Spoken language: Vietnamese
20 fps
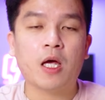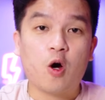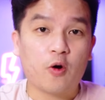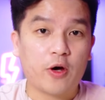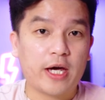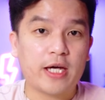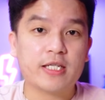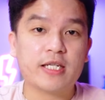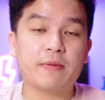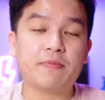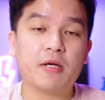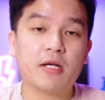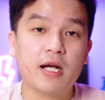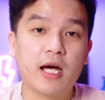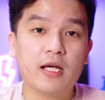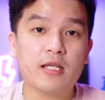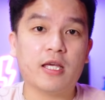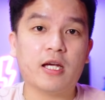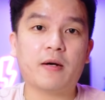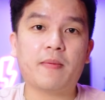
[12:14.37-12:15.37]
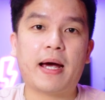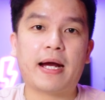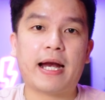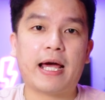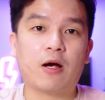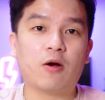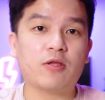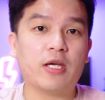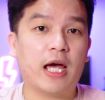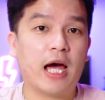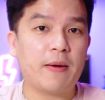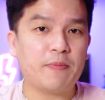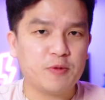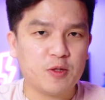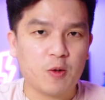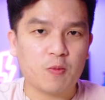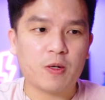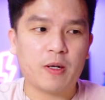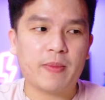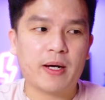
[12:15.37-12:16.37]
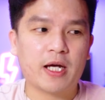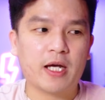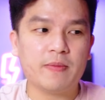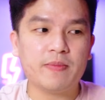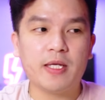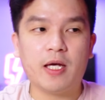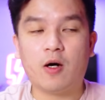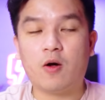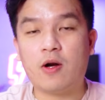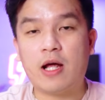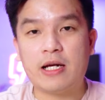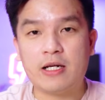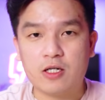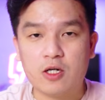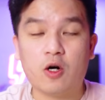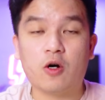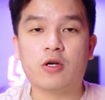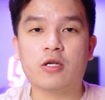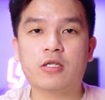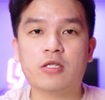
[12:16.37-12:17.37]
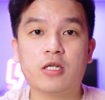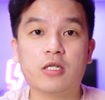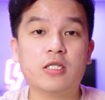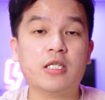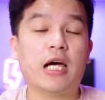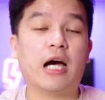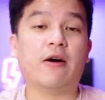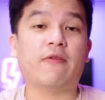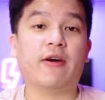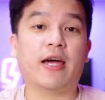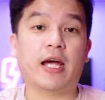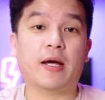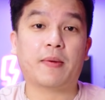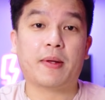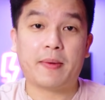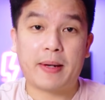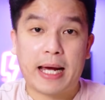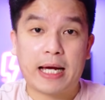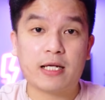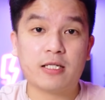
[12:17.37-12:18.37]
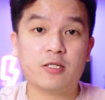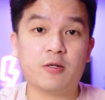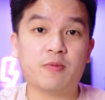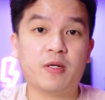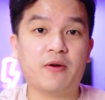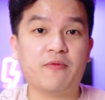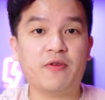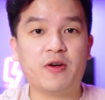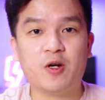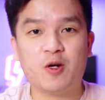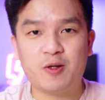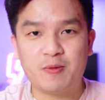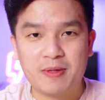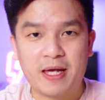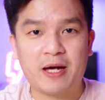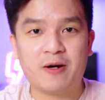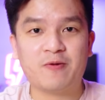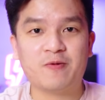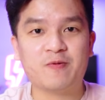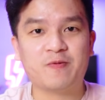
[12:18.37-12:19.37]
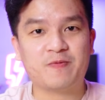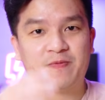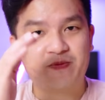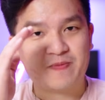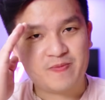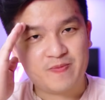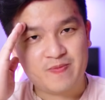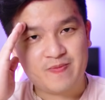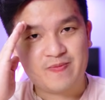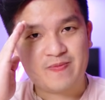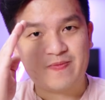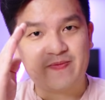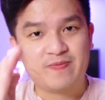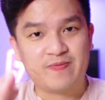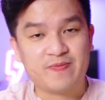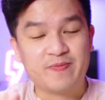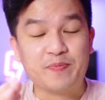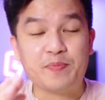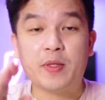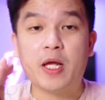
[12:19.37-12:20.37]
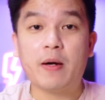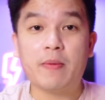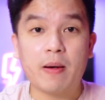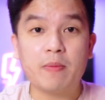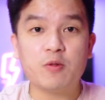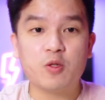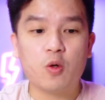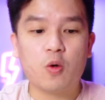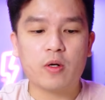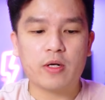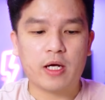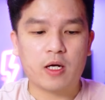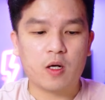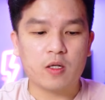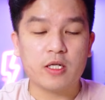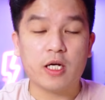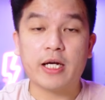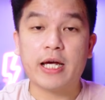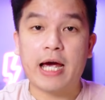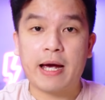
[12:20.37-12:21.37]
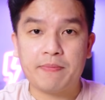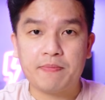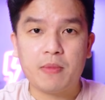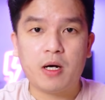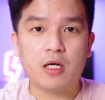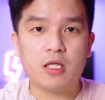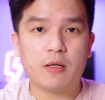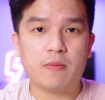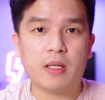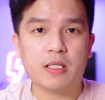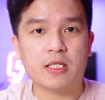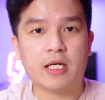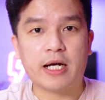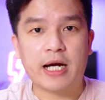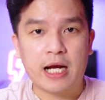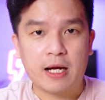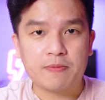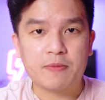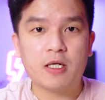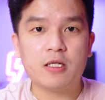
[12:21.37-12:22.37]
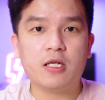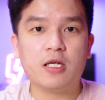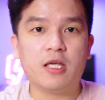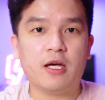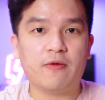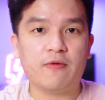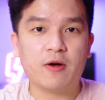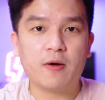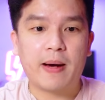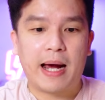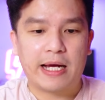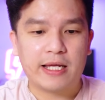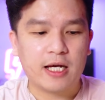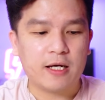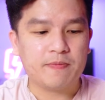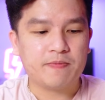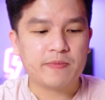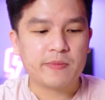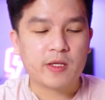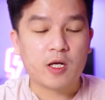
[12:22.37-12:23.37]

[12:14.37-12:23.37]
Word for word: Ok, xem tới đây thì các bạn đã có thể áp dụng để mà kiếm tiền online được rồi. Xin chào và hẹn gặp lại bạn trong những video tiếp theo. Nhớ bấm chuông để có những cái app mới thì mình sẽ ngay lập tức giới thiệu với các bạn nhé.